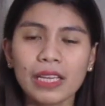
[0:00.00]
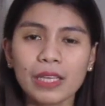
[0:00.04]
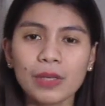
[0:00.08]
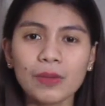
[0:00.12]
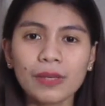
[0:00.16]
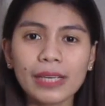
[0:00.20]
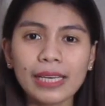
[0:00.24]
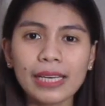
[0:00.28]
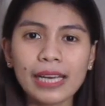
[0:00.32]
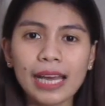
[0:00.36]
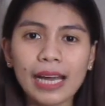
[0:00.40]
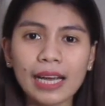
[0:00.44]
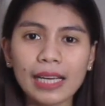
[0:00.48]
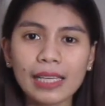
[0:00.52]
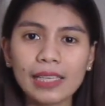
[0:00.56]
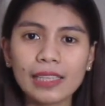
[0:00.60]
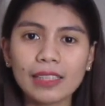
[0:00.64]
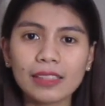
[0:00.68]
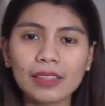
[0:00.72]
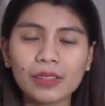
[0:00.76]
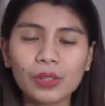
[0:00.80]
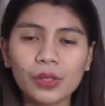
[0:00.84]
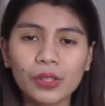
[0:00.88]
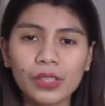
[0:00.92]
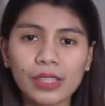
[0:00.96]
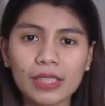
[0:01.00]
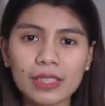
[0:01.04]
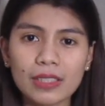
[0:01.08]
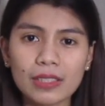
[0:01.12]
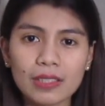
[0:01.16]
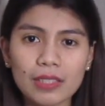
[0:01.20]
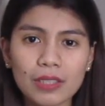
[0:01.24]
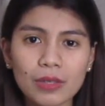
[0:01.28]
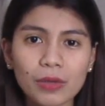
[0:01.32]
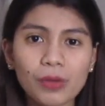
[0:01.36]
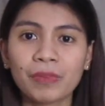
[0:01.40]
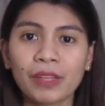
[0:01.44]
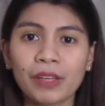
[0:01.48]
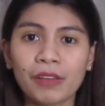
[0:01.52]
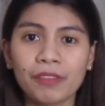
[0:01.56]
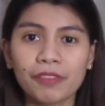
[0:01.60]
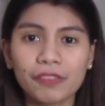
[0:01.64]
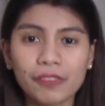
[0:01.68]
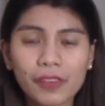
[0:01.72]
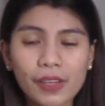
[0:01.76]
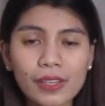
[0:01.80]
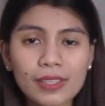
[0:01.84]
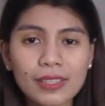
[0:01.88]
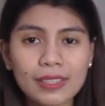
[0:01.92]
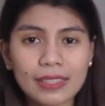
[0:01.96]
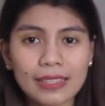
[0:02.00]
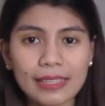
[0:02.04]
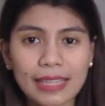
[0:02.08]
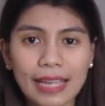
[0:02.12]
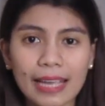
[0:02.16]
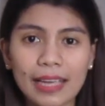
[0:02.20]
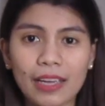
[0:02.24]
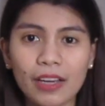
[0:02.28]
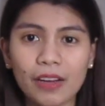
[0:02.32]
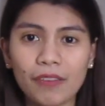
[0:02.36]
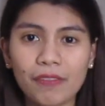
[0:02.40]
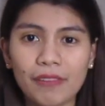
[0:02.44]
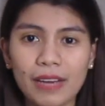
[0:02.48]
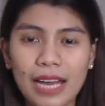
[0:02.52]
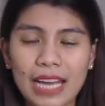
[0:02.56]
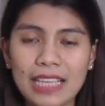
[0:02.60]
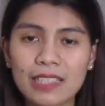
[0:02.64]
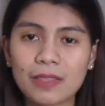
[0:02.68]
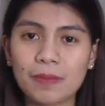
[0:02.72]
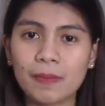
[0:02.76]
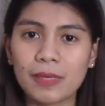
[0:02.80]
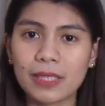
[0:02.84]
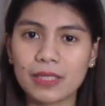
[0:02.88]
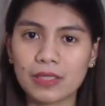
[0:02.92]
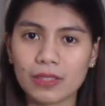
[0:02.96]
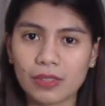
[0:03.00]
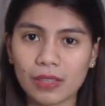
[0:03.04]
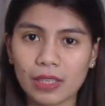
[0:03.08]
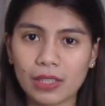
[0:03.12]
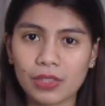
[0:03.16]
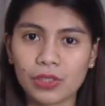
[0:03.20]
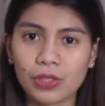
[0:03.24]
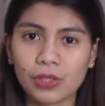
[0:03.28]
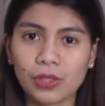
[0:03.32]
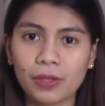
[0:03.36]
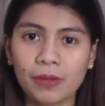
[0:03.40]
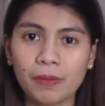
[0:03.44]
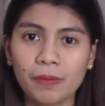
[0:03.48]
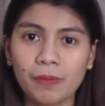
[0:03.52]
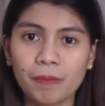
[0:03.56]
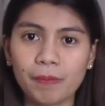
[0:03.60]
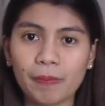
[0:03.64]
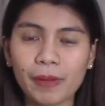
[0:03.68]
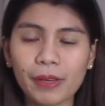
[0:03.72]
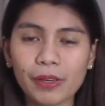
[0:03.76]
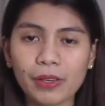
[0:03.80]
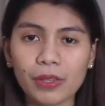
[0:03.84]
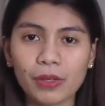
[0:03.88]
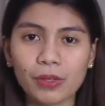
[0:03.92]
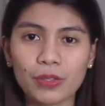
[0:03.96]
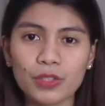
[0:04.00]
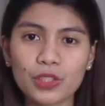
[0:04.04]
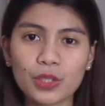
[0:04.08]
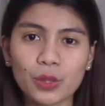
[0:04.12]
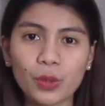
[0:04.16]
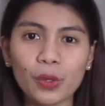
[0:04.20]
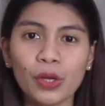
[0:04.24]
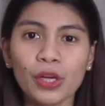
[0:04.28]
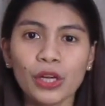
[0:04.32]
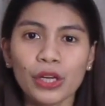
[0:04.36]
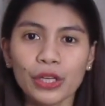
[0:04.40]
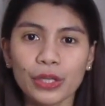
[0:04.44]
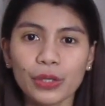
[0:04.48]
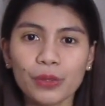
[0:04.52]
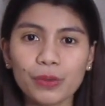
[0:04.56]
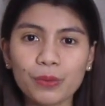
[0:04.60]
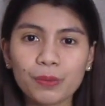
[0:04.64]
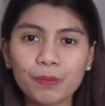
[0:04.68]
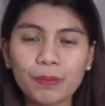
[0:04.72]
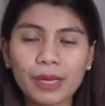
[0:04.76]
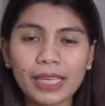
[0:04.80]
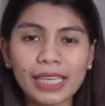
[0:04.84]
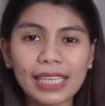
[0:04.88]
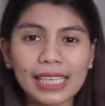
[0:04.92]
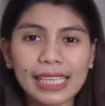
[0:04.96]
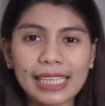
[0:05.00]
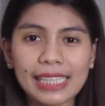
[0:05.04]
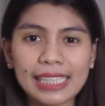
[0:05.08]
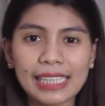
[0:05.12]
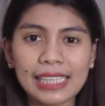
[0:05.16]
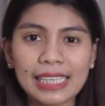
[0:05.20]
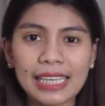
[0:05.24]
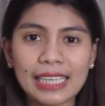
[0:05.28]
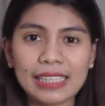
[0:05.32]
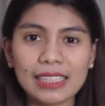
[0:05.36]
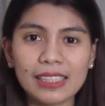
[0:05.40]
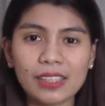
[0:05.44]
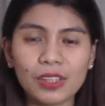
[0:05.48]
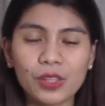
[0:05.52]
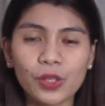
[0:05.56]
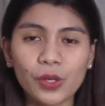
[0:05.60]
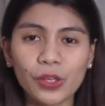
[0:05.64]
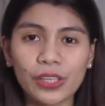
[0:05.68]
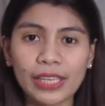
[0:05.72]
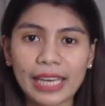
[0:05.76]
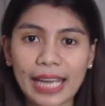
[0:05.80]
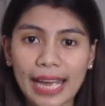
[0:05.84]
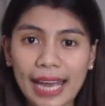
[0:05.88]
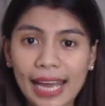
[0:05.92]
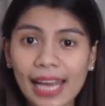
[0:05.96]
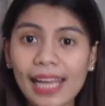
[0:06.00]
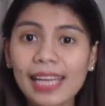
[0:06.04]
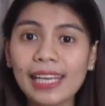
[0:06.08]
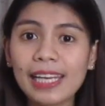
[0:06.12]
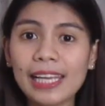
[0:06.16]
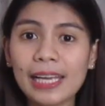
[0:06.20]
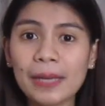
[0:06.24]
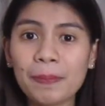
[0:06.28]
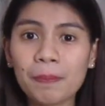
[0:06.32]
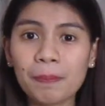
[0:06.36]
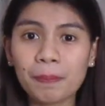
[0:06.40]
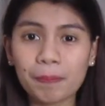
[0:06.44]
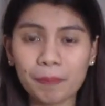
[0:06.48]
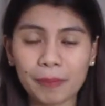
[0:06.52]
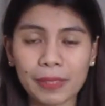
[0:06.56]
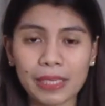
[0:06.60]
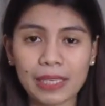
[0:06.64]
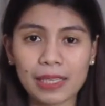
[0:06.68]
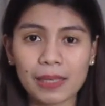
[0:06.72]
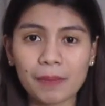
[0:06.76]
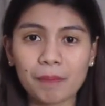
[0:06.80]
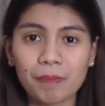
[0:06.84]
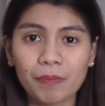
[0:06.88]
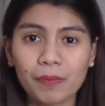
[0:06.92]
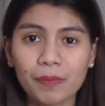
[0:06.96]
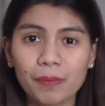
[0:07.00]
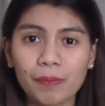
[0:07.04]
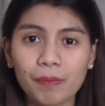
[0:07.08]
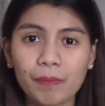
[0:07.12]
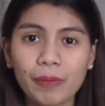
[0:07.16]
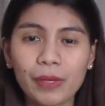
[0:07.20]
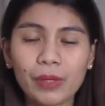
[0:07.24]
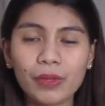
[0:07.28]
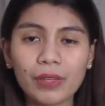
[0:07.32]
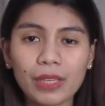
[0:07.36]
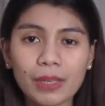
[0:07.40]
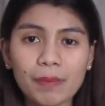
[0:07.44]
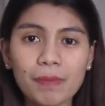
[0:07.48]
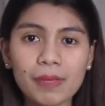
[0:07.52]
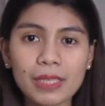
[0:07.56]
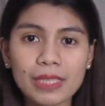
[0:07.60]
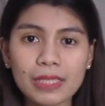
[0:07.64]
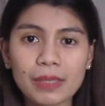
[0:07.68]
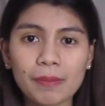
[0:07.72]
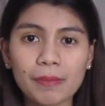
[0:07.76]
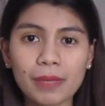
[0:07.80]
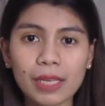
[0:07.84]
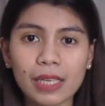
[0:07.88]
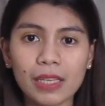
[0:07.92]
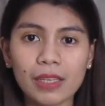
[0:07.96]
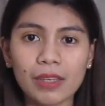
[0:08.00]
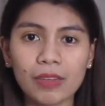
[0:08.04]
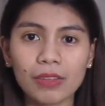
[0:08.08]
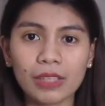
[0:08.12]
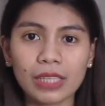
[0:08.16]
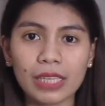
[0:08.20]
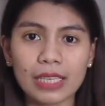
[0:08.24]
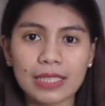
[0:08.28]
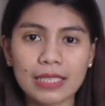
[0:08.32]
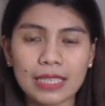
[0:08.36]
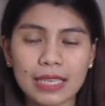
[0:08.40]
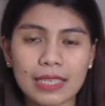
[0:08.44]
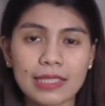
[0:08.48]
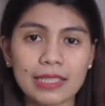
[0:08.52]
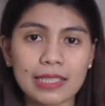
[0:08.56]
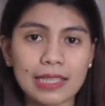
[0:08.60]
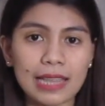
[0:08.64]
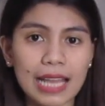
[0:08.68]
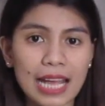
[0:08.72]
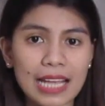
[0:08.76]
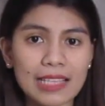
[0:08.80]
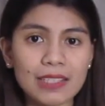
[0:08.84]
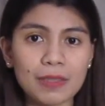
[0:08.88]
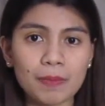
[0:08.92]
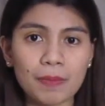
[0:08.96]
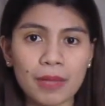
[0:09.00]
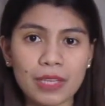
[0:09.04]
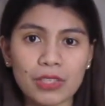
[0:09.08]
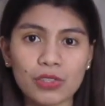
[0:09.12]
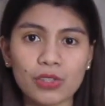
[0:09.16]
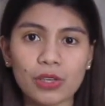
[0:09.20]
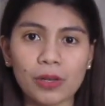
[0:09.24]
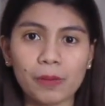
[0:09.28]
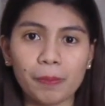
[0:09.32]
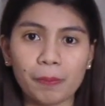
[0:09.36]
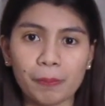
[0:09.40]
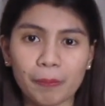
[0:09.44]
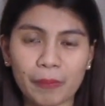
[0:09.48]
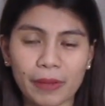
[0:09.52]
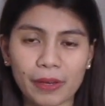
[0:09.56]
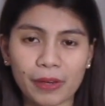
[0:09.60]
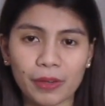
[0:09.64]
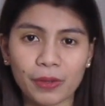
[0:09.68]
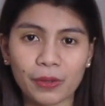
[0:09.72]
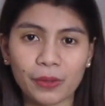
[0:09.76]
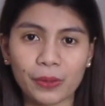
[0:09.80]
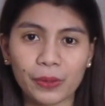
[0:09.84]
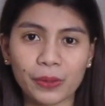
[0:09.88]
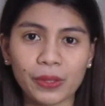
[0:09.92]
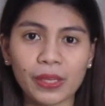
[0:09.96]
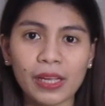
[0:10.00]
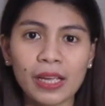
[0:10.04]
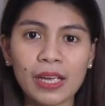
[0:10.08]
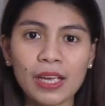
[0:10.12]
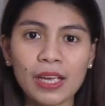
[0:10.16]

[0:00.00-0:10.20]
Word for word: yung kailangan lang doon is yung first day of last menstruation period. So, yung makikita natin doon, LMP. Pero ang ibig sabihin nun kasi is last menstrual period.